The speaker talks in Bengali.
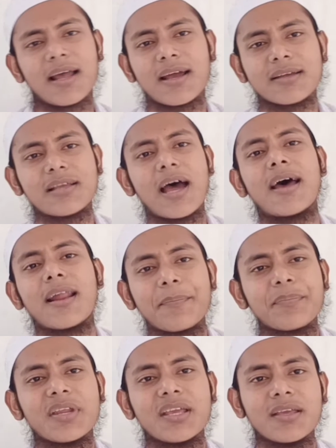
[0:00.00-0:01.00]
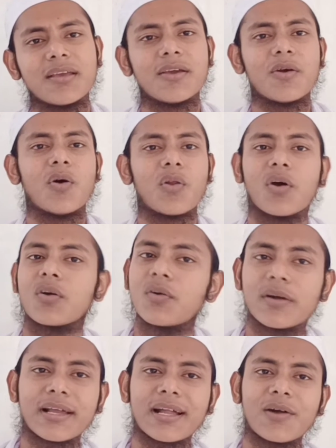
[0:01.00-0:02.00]
আর আর আপনি
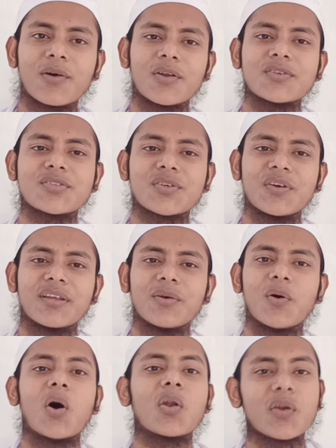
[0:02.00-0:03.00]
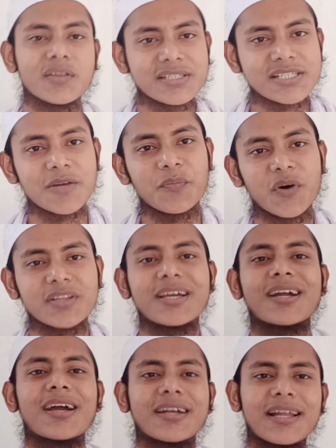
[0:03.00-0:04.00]
লক্ষ টাকা খরচ করে অন্য দেশের
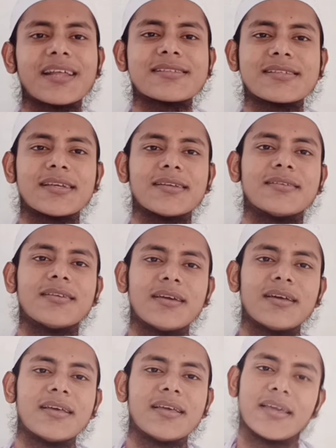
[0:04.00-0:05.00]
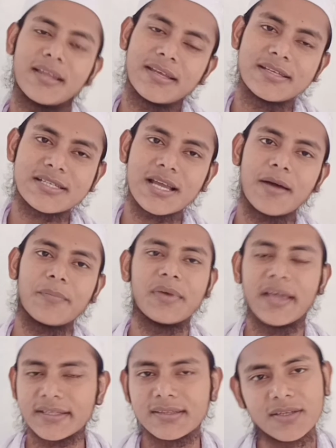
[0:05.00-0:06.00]
পতাকা কাটানাচ্ছে এর হিসাব
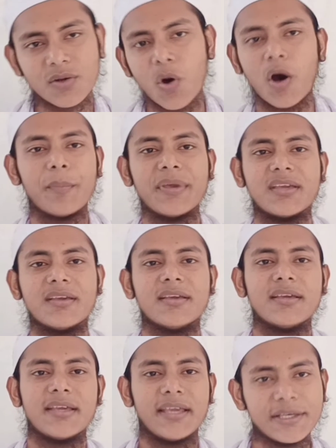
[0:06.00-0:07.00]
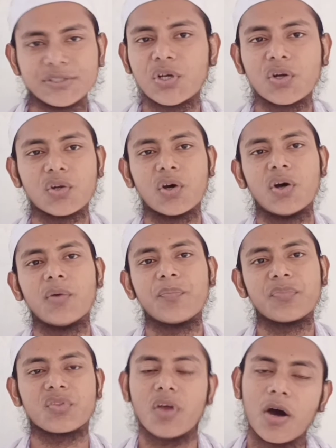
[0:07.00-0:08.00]
একদিন হবে এজন্য
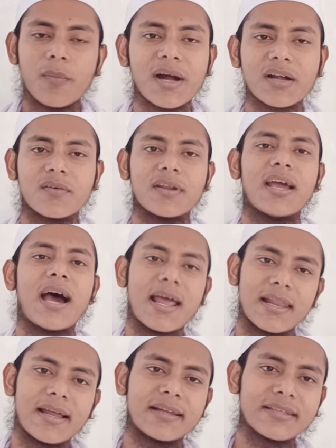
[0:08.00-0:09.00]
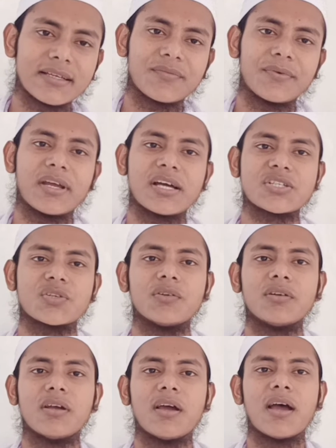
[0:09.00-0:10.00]
তওবা করে আল্লাহর দিক ফিরে
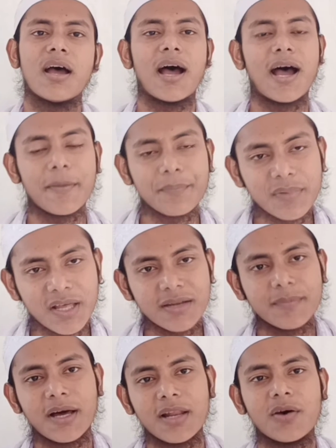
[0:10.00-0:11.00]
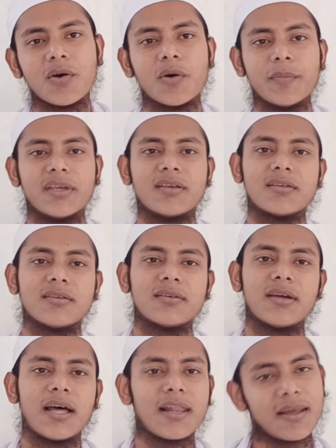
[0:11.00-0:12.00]
আসুন আপনারই ভালো হবে
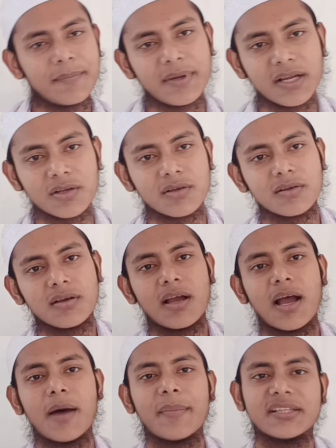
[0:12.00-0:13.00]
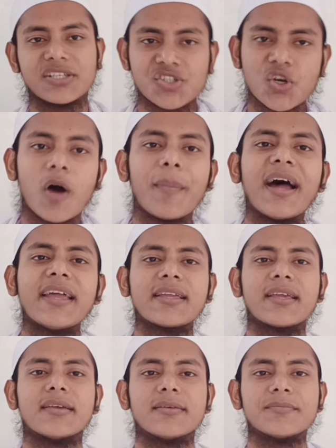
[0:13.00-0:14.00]
আল্লাহ পাক আমাদের
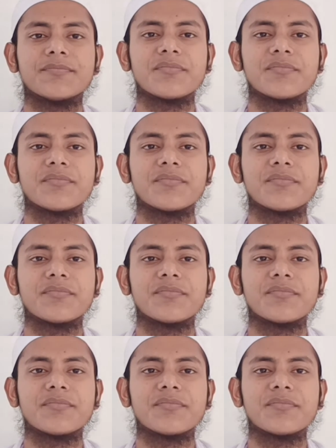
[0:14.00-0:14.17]
সবাইকে